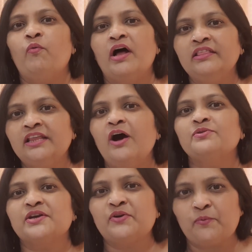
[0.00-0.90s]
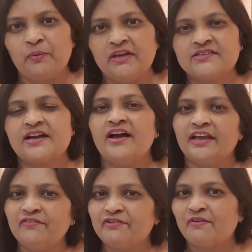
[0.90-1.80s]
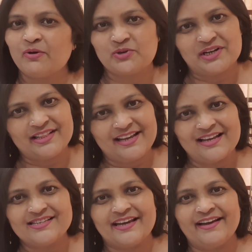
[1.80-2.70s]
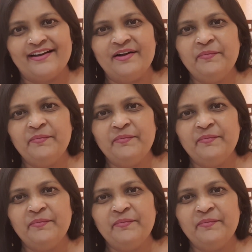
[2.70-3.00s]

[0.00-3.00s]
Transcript: वन थाउजेंड रुपीज़ का गिफ्ट वाउचर दिया जाएगा